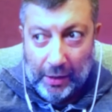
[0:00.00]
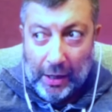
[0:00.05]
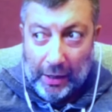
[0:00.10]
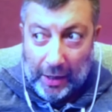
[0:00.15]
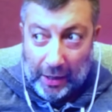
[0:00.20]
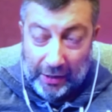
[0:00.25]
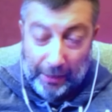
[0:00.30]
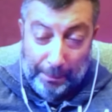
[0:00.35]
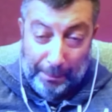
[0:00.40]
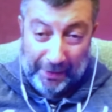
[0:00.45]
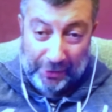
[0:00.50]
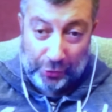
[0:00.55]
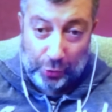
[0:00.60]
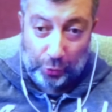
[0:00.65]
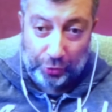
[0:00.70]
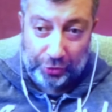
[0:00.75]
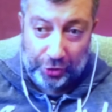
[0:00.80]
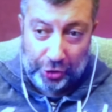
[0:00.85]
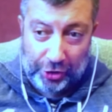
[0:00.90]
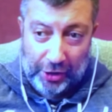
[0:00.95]
Когда
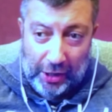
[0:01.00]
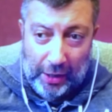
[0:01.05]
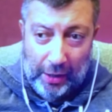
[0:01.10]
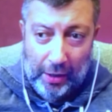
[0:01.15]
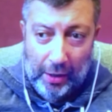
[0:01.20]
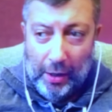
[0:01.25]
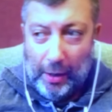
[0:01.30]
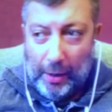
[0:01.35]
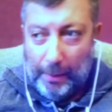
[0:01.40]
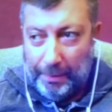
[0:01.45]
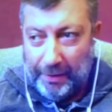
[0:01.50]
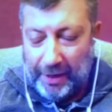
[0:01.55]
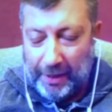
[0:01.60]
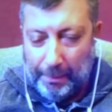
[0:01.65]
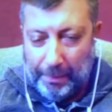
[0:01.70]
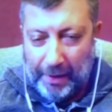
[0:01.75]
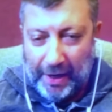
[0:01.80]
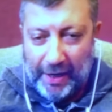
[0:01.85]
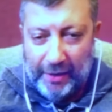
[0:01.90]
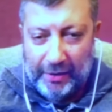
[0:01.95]
посол США
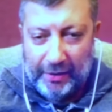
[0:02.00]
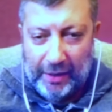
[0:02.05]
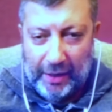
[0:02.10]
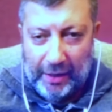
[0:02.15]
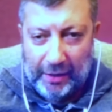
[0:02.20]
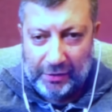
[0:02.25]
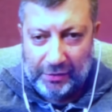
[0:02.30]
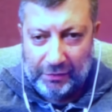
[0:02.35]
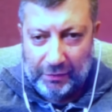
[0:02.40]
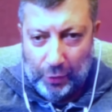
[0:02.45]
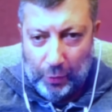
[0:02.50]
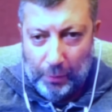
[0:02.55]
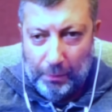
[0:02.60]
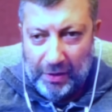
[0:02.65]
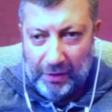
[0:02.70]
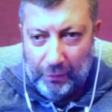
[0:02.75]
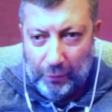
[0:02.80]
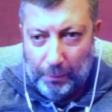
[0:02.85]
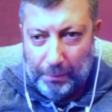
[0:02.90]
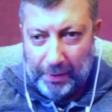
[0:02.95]
погибает на своем
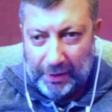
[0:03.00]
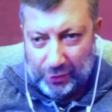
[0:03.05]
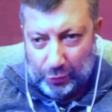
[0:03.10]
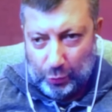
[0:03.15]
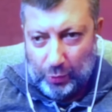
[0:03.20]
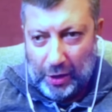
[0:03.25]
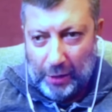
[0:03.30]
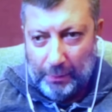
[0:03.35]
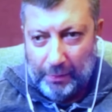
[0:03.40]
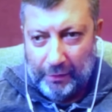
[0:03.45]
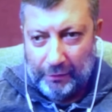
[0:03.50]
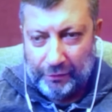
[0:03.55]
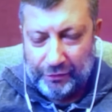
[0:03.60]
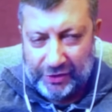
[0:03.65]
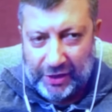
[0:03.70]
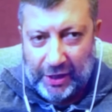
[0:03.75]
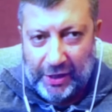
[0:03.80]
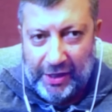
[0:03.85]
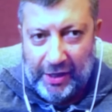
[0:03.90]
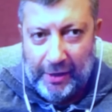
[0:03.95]
боевом посту как бы в
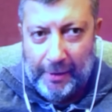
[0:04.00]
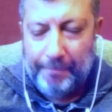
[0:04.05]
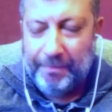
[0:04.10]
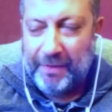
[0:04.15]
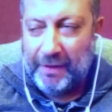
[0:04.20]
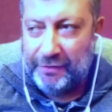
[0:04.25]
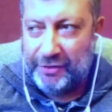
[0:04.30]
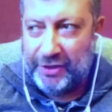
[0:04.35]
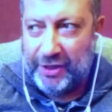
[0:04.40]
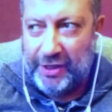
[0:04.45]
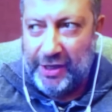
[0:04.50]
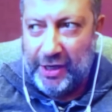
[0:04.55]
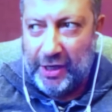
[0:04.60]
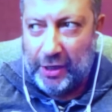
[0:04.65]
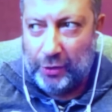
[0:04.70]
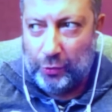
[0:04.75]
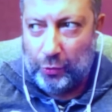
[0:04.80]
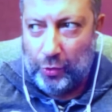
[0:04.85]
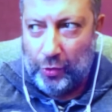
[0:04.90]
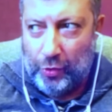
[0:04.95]
стране, в, стране
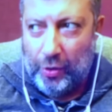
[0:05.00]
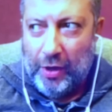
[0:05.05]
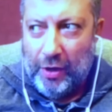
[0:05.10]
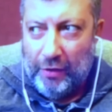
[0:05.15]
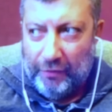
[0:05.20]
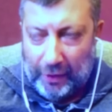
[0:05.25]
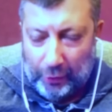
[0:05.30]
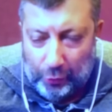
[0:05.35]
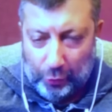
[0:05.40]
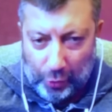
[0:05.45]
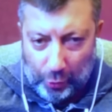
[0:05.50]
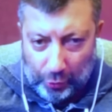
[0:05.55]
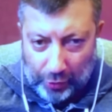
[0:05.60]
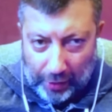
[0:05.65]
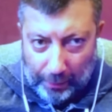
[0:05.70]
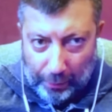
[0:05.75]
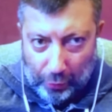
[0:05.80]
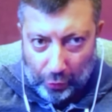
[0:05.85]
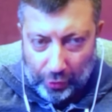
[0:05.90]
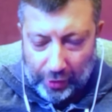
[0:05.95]
который, в которой он
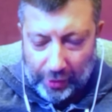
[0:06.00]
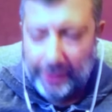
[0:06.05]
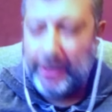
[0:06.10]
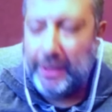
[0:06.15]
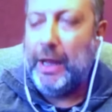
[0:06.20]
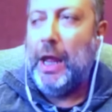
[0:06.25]
работает.